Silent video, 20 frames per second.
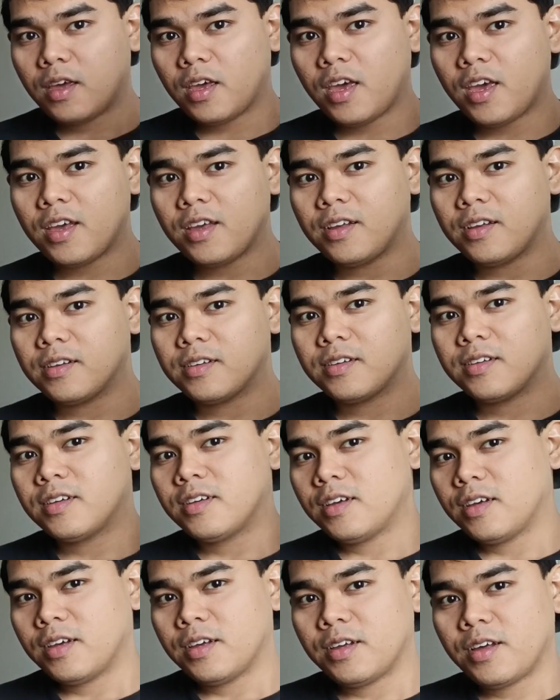A.
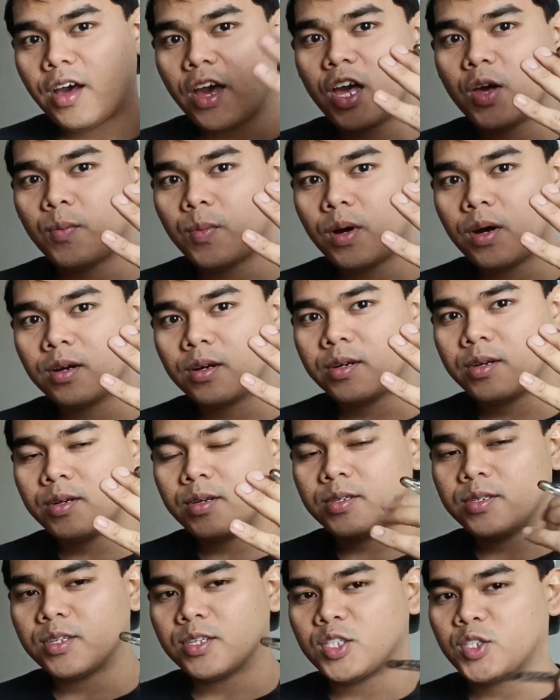Hi
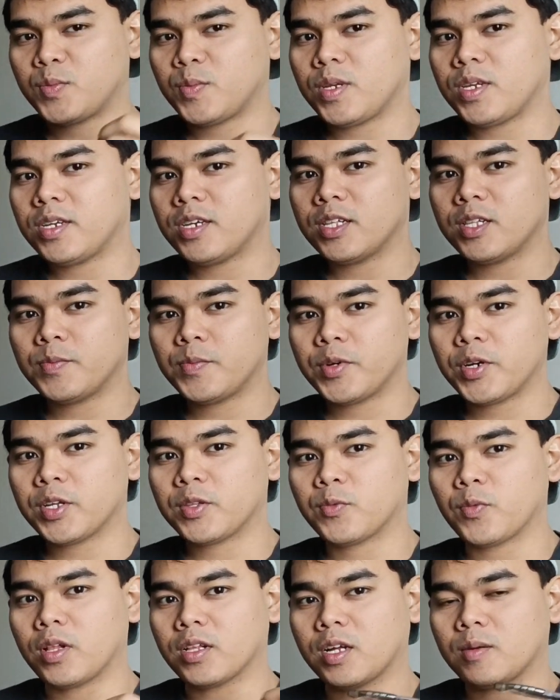Abangers, it's me
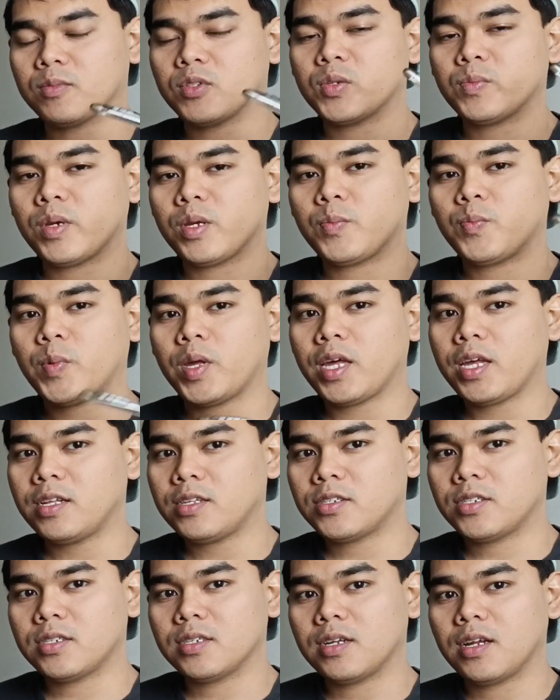Gilbert. Welcome to my
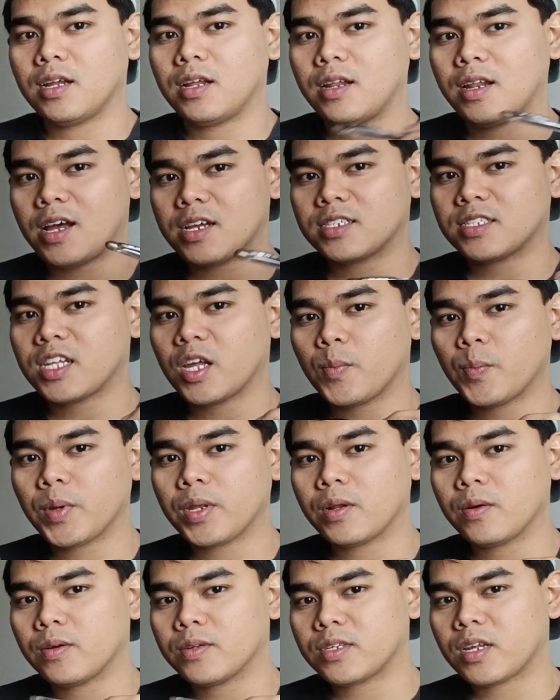page. Last time
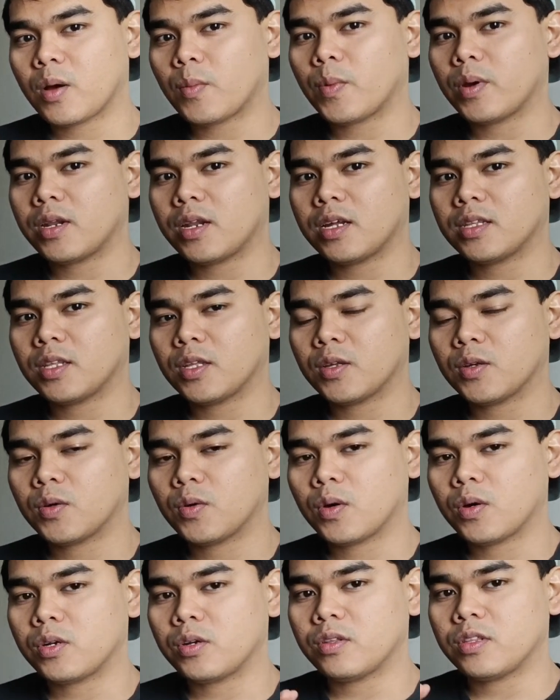pinag-usapan natin
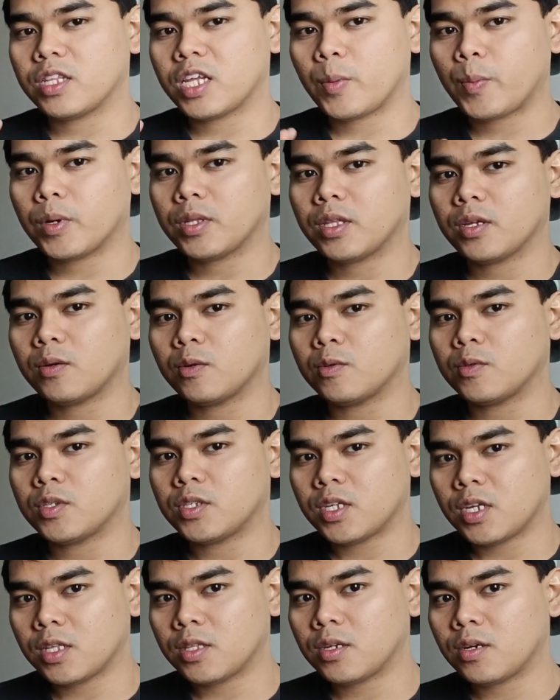kung anong dapat
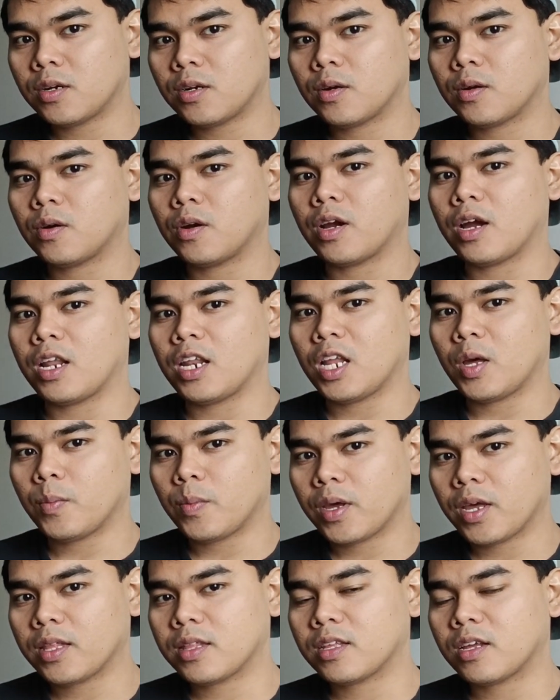i-consider or
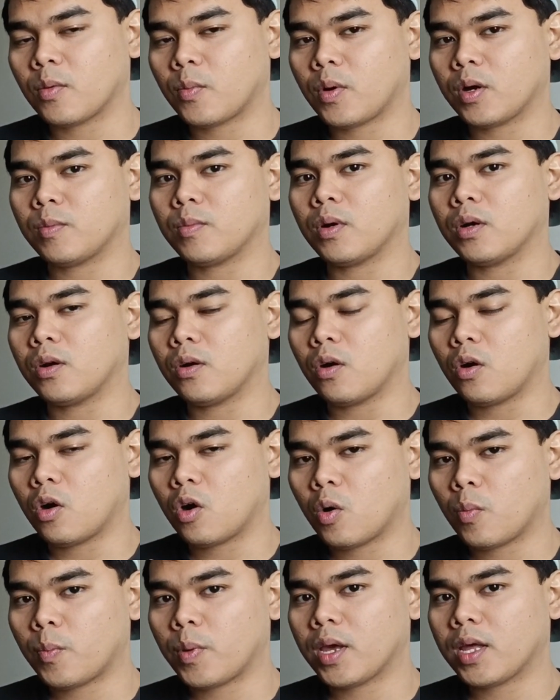alamin kapag
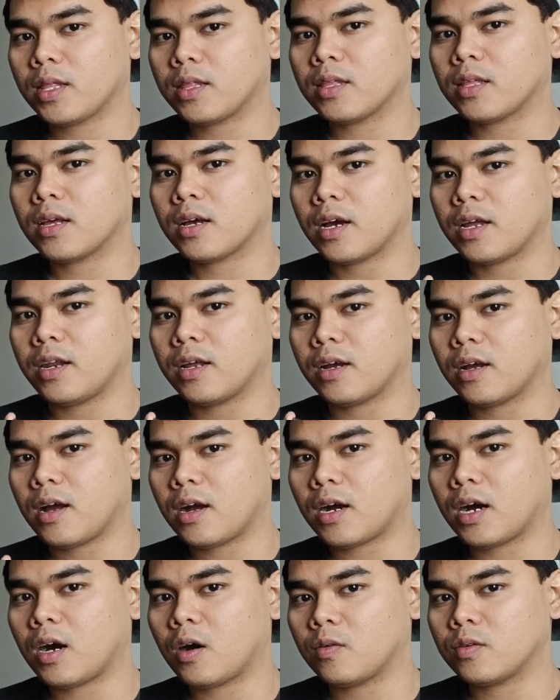mag-open ka ng
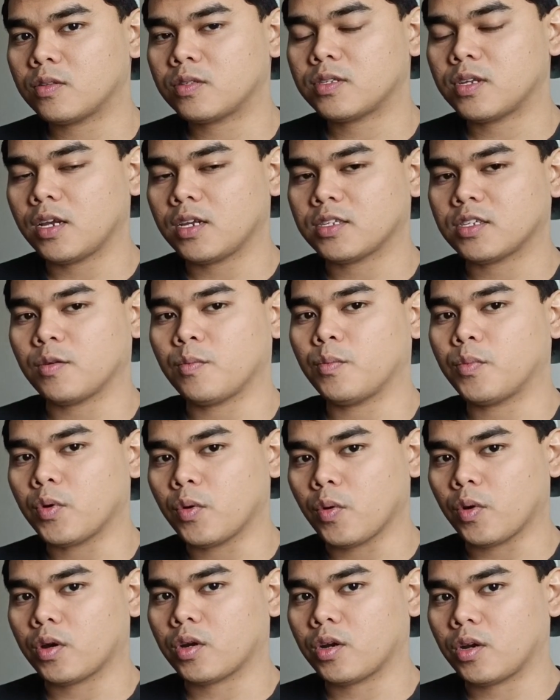account sa isang
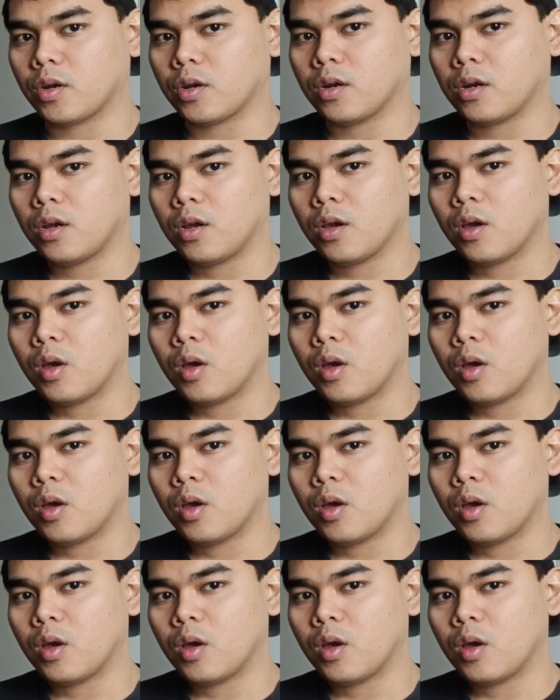broker.